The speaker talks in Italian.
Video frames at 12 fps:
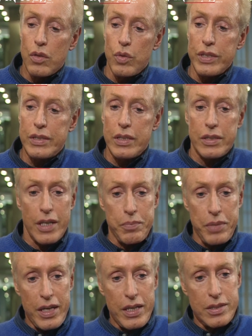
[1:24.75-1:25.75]
questi
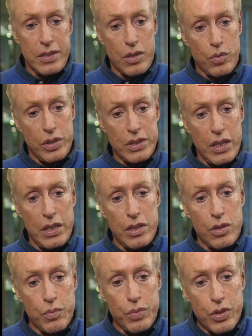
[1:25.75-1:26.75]
trapezi, queste
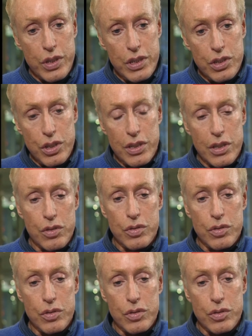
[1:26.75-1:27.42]
linee un po' rigide